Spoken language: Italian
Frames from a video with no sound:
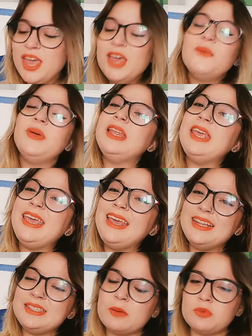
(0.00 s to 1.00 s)
Quindi
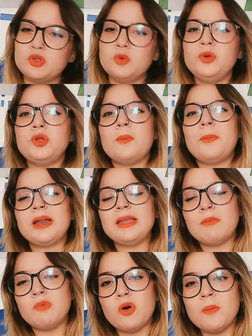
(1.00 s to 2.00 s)
iniziamo subito,
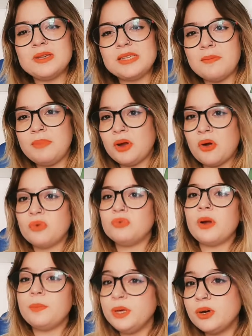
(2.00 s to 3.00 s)
partiamo come sempre con
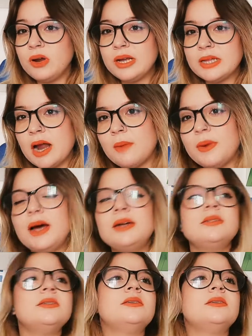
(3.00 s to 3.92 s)
una piccola trama